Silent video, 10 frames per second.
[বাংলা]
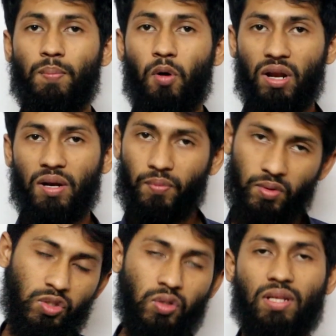বলার
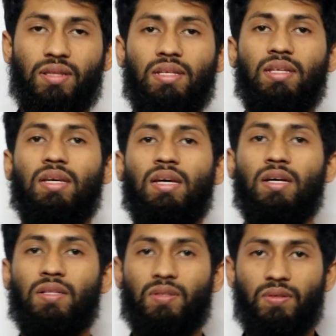প্রয়োজন আছে
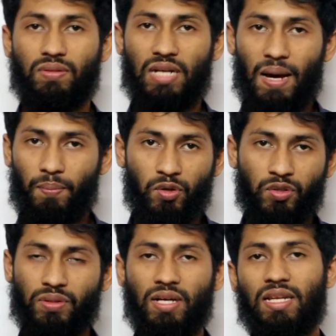তো না
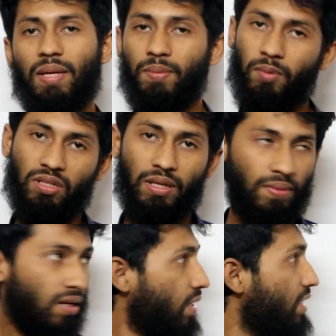প্রয়োজন থাকলে আমি বলতাম না